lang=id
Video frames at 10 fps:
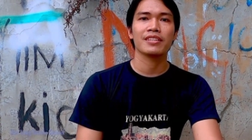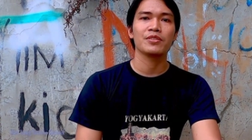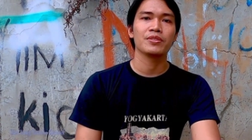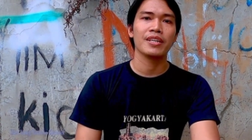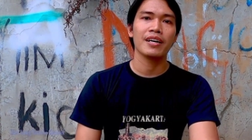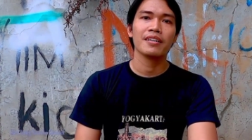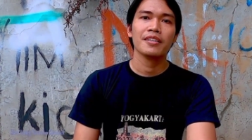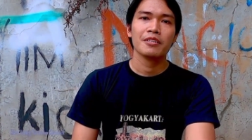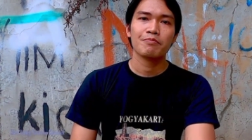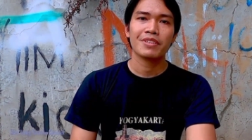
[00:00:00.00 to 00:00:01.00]
kita juga
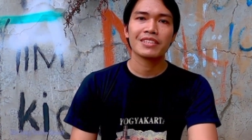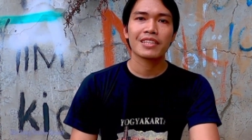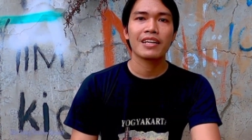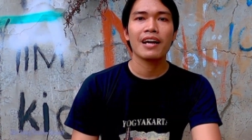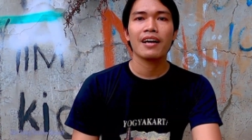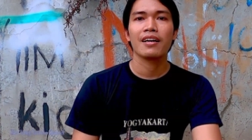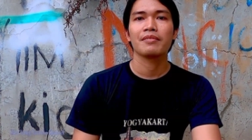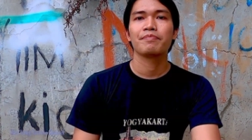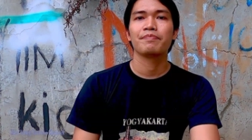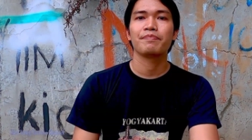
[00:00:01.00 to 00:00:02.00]
mencegah
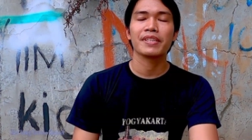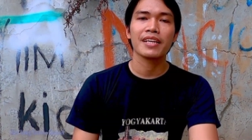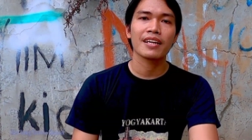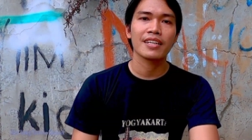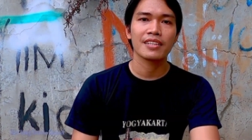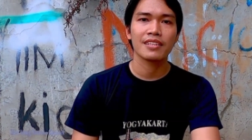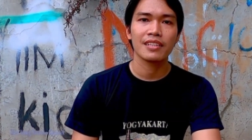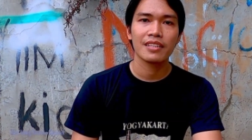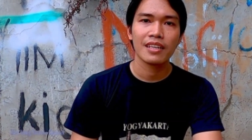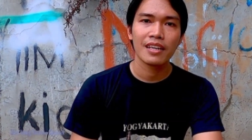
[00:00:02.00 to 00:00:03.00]
penyakit